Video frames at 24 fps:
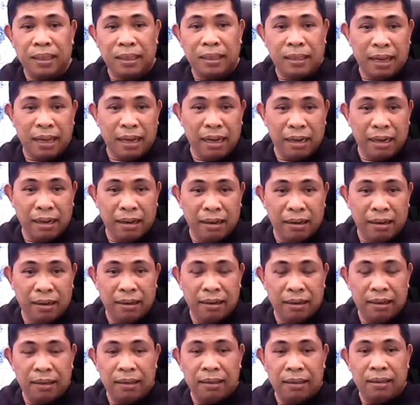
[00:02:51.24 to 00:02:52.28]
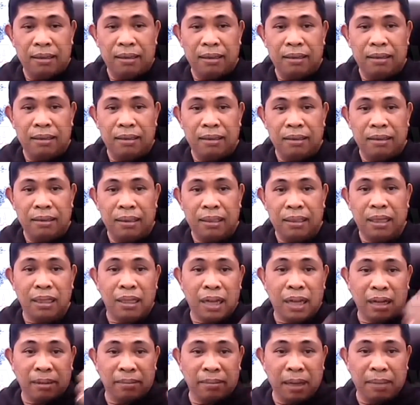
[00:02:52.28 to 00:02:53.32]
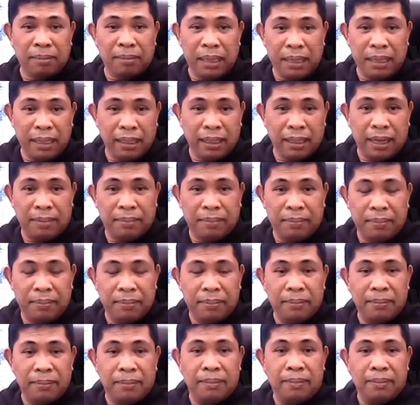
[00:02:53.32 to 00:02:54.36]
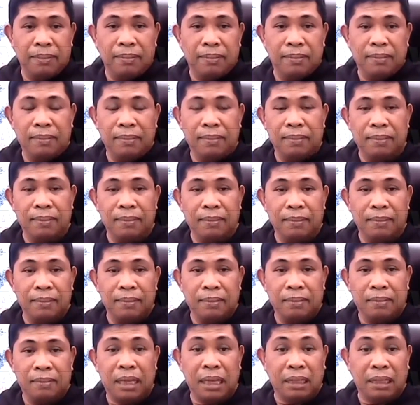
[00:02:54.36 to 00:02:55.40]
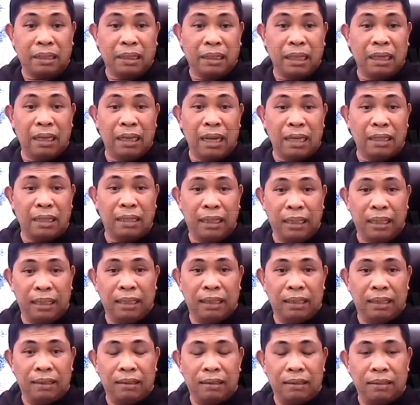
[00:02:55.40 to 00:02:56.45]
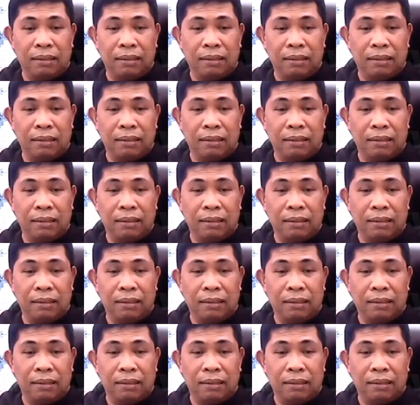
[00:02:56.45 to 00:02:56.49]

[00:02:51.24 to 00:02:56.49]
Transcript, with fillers: Kita ninyo? Si Jack Ma, mahirap. Teacher lang siya eh.